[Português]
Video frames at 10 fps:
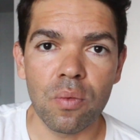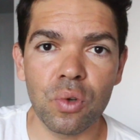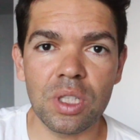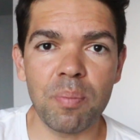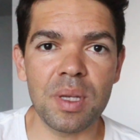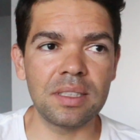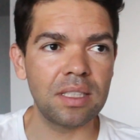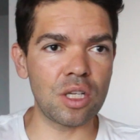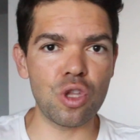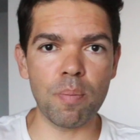você
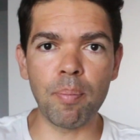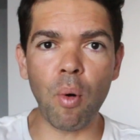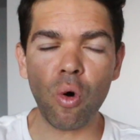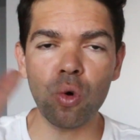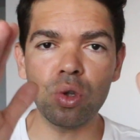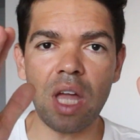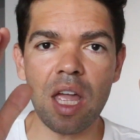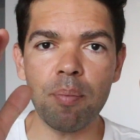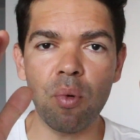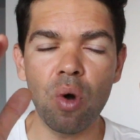precisa de pouco
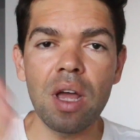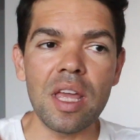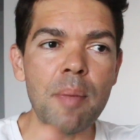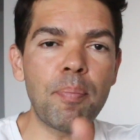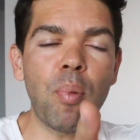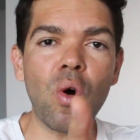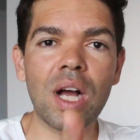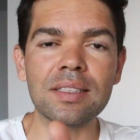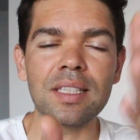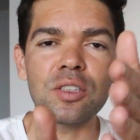tempo e
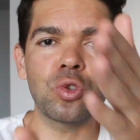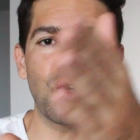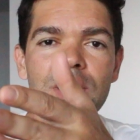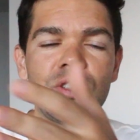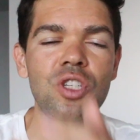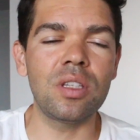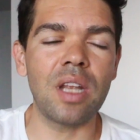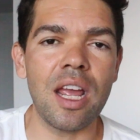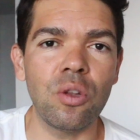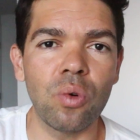poucas sessões de
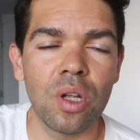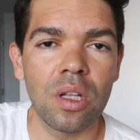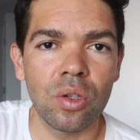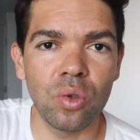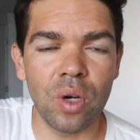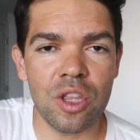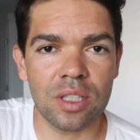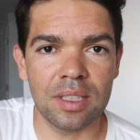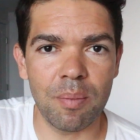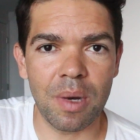treino durante
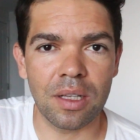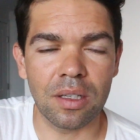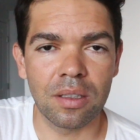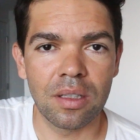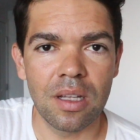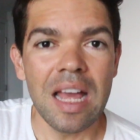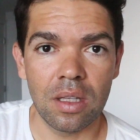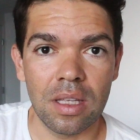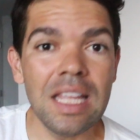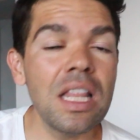a semana.
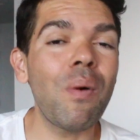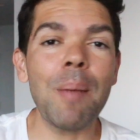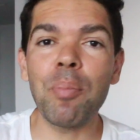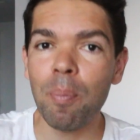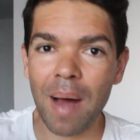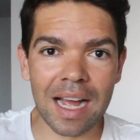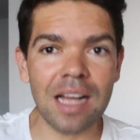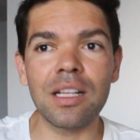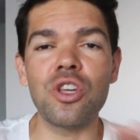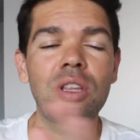E não é
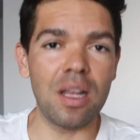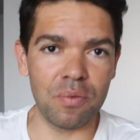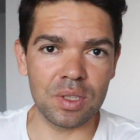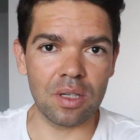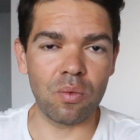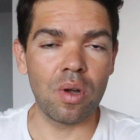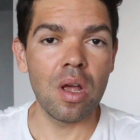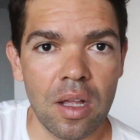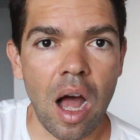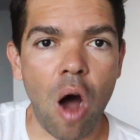propaganda de televisão.
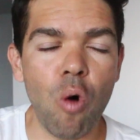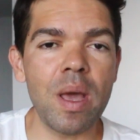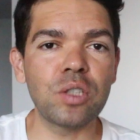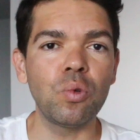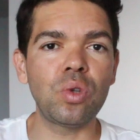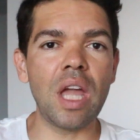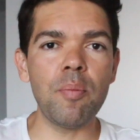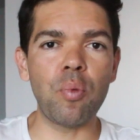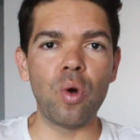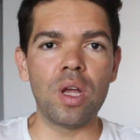Ao mesmo
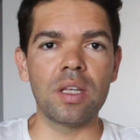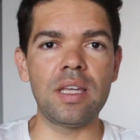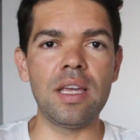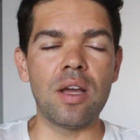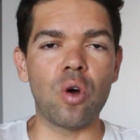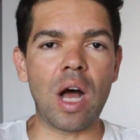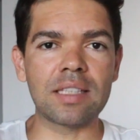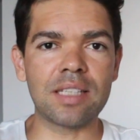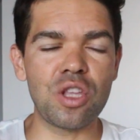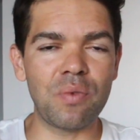tempo que
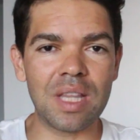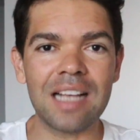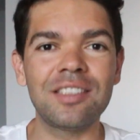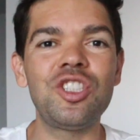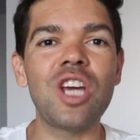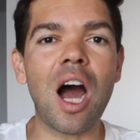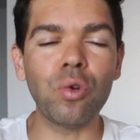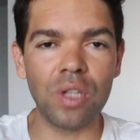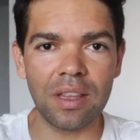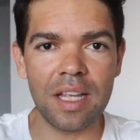as atividades de
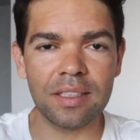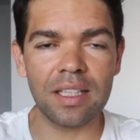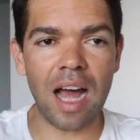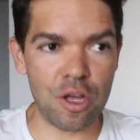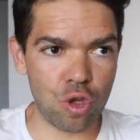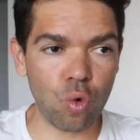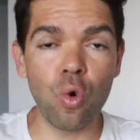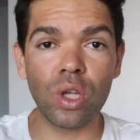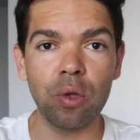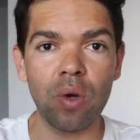alta intensidade,
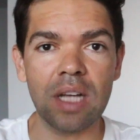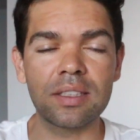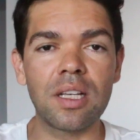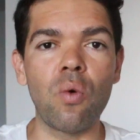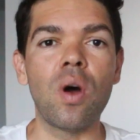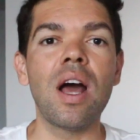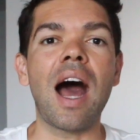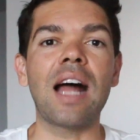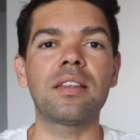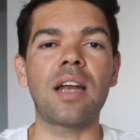curta duração,
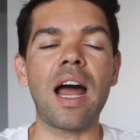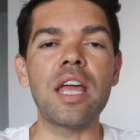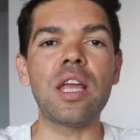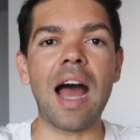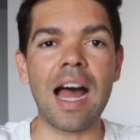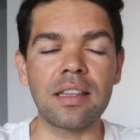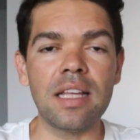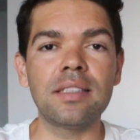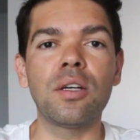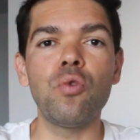atraem a
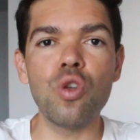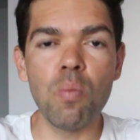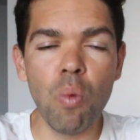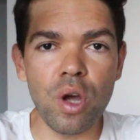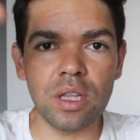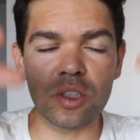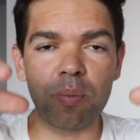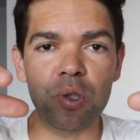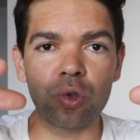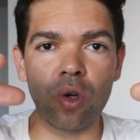atenção de muitas
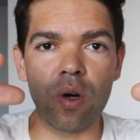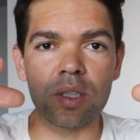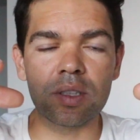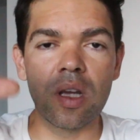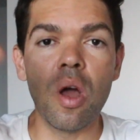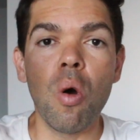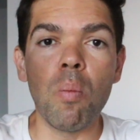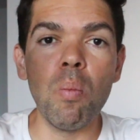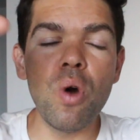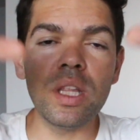pessoas,
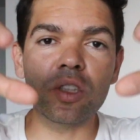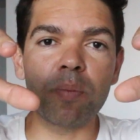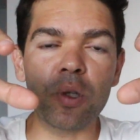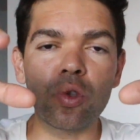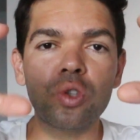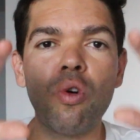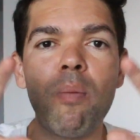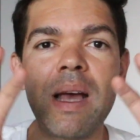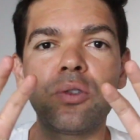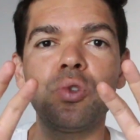muitas pessoas
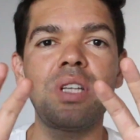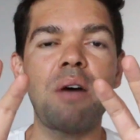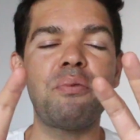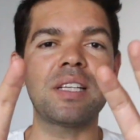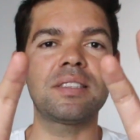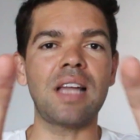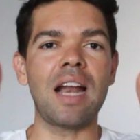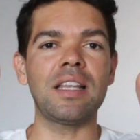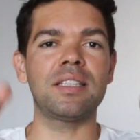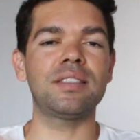começam a se
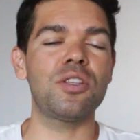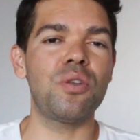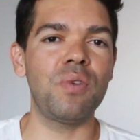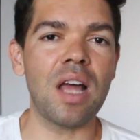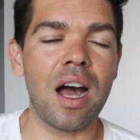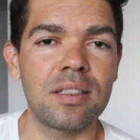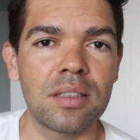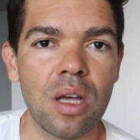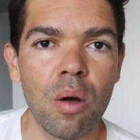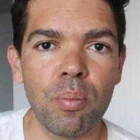afastar dessas
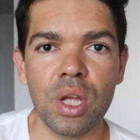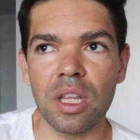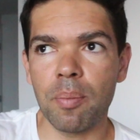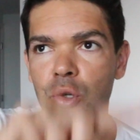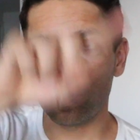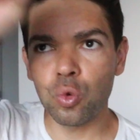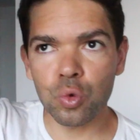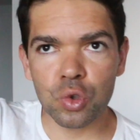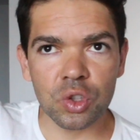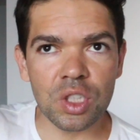atividades porque depois de
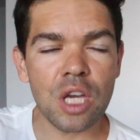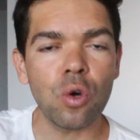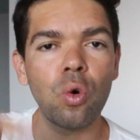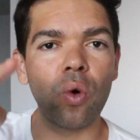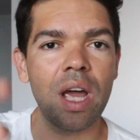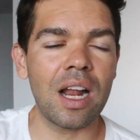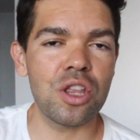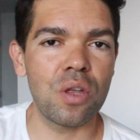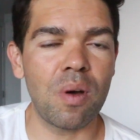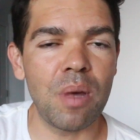um ciclo
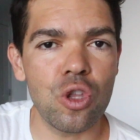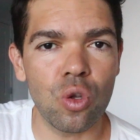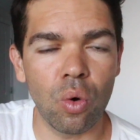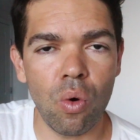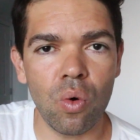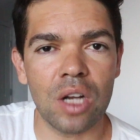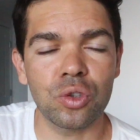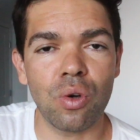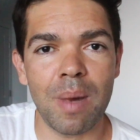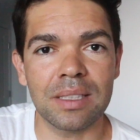relativamente longo
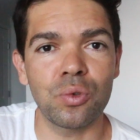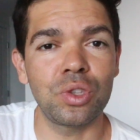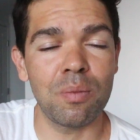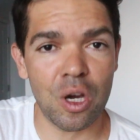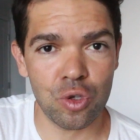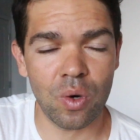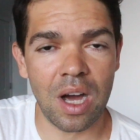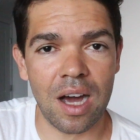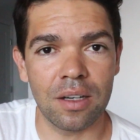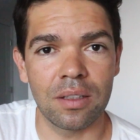elas começam a se
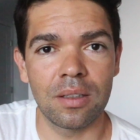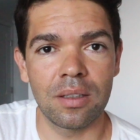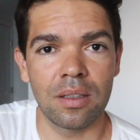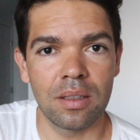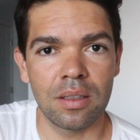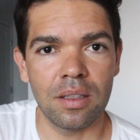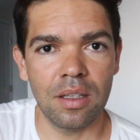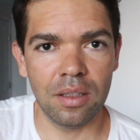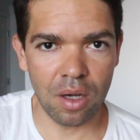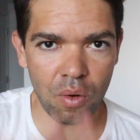machucar.
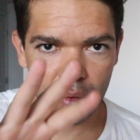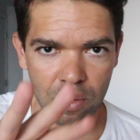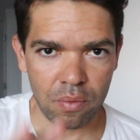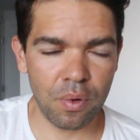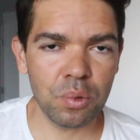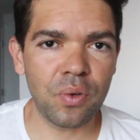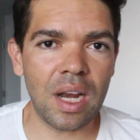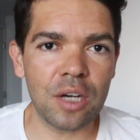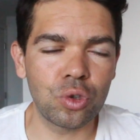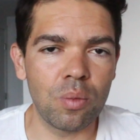Então, vamos
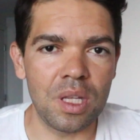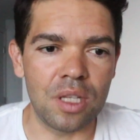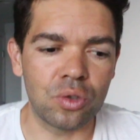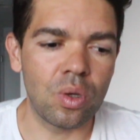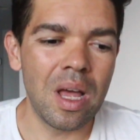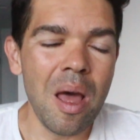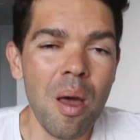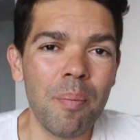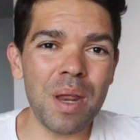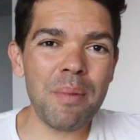falar sobre isso.
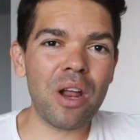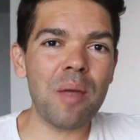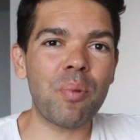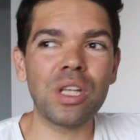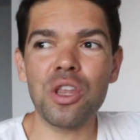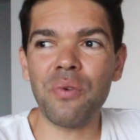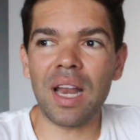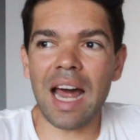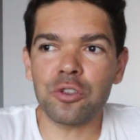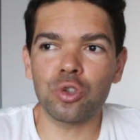Primeiro é importante
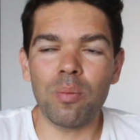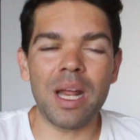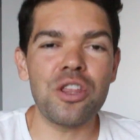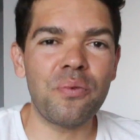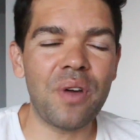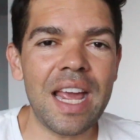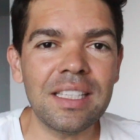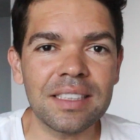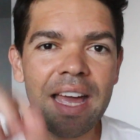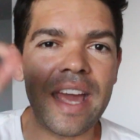falar sobre a diferença